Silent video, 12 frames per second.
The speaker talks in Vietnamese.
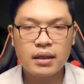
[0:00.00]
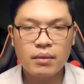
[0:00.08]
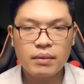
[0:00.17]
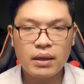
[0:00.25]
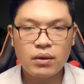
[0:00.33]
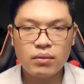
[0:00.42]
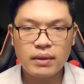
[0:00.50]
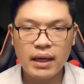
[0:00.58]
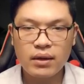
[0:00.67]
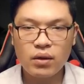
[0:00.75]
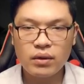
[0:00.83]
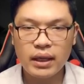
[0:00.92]
đồng thời cũng
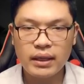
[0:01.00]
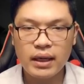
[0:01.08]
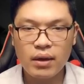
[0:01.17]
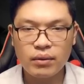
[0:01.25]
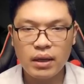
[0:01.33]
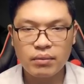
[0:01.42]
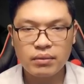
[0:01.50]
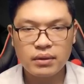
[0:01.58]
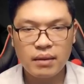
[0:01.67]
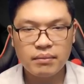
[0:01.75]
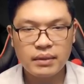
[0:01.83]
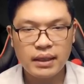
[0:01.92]
càng có thể điều động
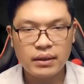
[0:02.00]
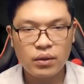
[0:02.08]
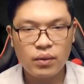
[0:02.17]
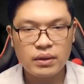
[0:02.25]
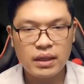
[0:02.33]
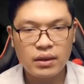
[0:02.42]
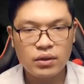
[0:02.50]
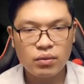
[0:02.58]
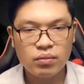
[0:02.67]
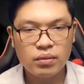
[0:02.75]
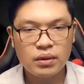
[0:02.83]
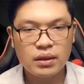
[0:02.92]
tâm tình của dân
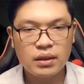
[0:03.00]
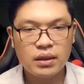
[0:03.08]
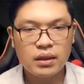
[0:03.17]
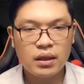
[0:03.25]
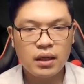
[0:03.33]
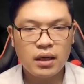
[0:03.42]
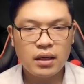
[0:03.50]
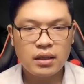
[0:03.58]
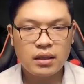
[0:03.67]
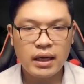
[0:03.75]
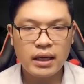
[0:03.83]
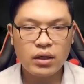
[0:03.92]
chúng.
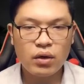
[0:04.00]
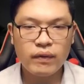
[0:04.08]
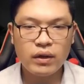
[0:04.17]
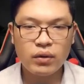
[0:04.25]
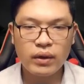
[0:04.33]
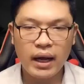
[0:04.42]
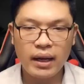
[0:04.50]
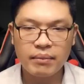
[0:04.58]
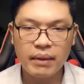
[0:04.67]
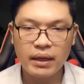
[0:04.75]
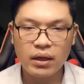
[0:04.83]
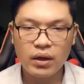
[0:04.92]
Đây đối với Thôi
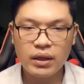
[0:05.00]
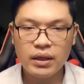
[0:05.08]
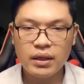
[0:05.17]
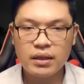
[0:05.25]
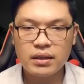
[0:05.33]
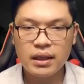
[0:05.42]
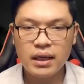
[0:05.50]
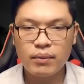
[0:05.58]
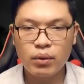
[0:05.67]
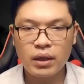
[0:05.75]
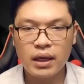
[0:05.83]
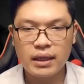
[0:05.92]
Hằng mà nói chính
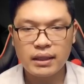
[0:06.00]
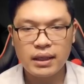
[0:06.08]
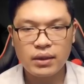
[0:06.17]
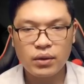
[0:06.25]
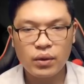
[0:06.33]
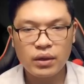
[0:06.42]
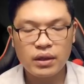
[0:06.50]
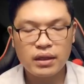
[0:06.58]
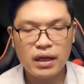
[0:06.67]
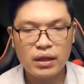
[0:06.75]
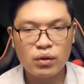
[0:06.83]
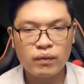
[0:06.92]
là một lần cơ hội
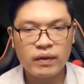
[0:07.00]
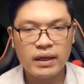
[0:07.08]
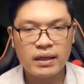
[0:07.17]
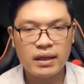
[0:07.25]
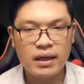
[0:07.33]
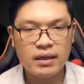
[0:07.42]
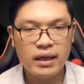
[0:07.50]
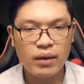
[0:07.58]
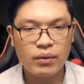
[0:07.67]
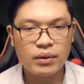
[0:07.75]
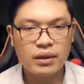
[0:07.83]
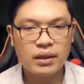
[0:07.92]
để tu vi tiến
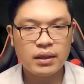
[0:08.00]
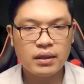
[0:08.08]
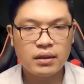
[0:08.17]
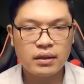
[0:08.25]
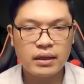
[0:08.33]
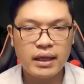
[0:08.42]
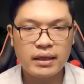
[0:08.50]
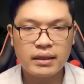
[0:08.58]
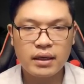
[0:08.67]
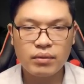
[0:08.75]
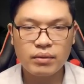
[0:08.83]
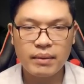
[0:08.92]
nhiều, tự
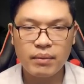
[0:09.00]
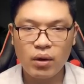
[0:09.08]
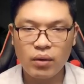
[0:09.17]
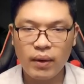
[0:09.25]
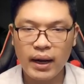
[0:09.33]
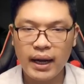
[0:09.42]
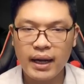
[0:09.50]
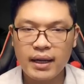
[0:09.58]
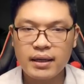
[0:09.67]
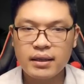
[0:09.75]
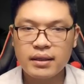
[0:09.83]
nhiên không thể bỏ qua.